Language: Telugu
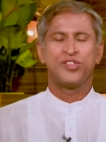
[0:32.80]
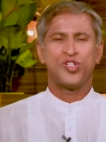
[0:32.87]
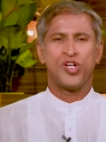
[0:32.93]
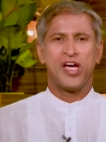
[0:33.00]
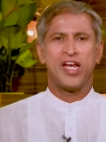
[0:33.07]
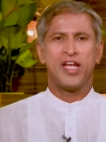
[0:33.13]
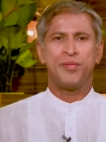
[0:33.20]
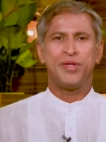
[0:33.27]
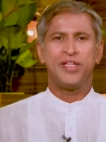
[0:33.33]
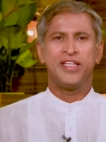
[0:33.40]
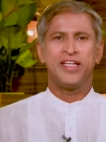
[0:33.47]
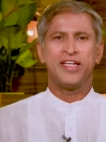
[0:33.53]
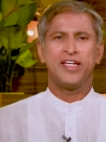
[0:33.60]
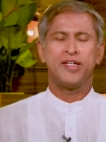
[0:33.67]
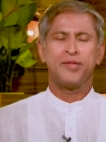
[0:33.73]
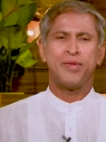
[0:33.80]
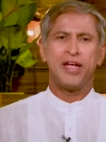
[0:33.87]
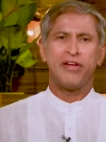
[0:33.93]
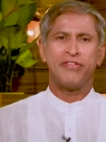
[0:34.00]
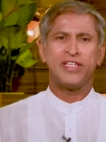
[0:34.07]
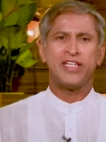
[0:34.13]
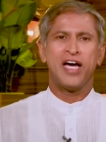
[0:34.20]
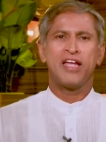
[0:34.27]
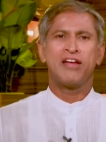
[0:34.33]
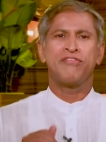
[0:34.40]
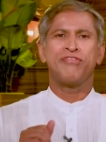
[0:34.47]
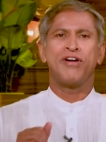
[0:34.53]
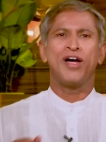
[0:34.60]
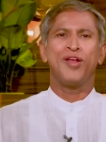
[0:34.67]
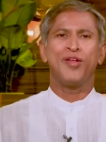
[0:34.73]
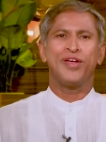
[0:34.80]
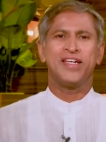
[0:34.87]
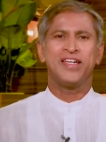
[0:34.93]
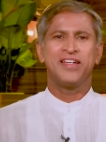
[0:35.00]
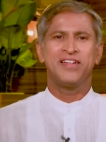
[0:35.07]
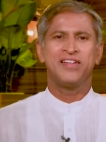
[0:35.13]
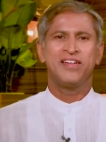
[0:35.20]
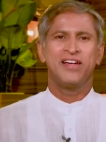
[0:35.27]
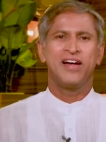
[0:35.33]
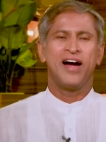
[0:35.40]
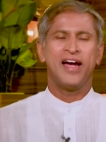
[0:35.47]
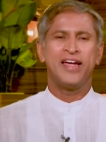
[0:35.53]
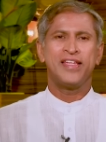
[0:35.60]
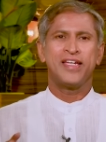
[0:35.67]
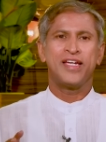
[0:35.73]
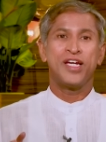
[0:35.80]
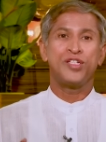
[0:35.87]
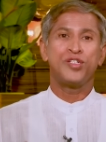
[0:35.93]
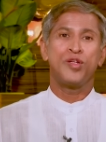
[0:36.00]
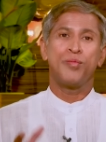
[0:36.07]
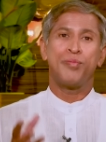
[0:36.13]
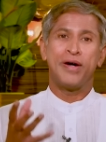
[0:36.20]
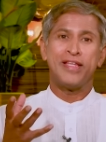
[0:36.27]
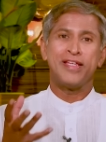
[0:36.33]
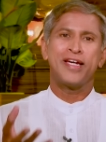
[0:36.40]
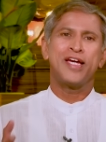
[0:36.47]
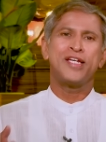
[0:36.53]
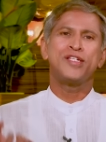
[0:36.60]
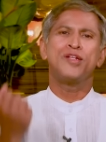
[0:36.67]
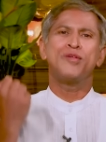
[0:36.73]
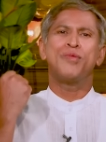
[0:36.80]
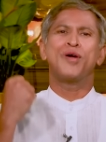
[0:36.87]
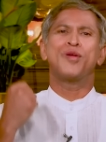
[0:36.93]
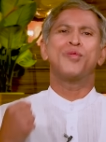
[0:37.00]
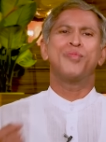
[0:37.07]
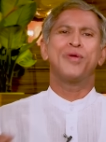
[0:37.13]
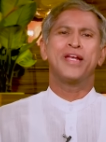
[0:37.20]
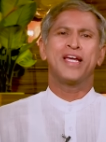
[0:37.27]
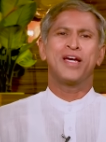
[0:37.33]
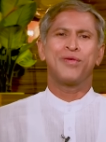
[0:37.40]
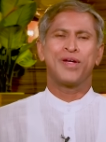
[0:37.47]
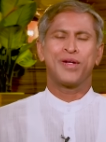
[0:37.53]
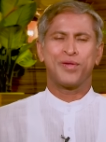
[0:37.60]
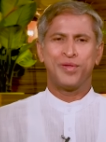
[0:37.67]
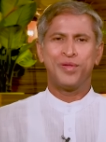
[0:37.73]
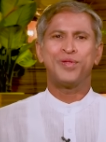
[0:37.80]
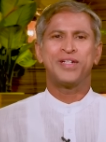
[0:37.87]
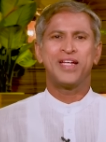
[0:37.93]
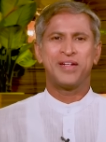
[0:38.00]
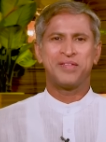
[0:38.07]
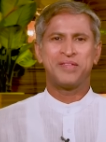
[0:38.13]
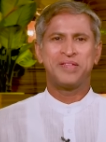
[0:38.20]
చాలామంది మన విధానం ఫాలో అయ్యి ఐదు కేజీలు పది కేజీలు బరువు పెరిగేవారు కూడా ఉంటారు